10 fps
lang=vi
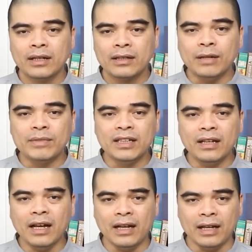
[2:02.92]
Thậm chí
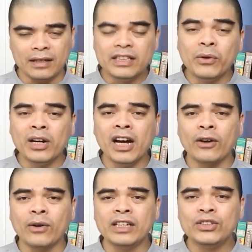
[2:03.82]
là nhiều người
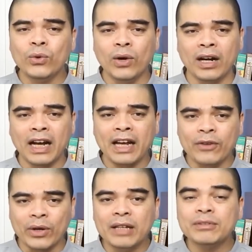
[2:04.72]
còn đi chùa ngay
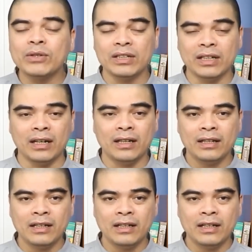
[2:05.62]
vào cái đêm giao thừa.